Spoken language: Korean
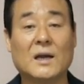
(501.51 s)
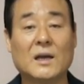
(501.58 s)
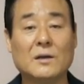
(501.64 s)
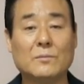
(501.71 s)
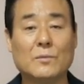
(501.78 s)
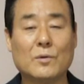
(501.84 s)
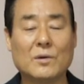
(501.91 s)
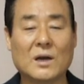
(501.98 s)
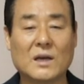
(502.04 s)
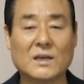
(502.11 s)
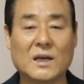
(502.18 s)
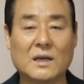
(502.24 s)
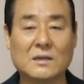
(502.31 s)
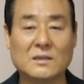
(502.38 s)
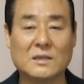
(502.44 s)

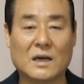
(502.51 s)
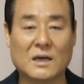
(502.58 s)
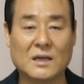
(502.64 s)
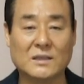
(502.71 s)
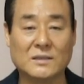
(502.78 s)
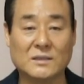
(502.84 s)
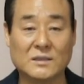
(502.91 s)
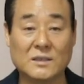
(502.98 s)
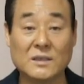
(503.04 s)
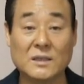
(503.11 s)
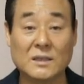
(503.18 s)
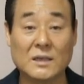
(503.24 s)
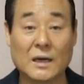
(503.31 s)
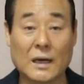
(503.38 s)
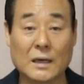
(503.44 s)
행복하게 하는
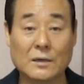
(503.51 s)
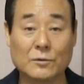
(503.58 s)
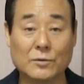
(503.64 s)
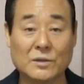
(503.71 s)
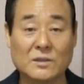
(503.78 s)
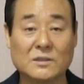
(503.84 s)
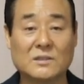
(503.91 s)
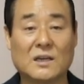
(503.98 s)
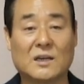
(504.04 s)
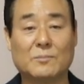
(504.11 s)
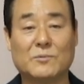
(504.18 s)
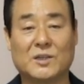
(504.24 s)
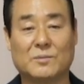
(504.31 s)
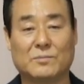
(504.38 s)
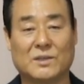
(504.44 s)
나라인지를 알고 있는
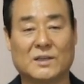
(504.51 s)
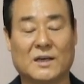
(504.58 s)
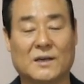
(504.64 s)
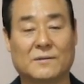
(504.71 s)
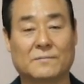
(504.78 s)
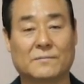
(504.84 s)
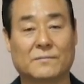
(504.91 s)
사람들입니다.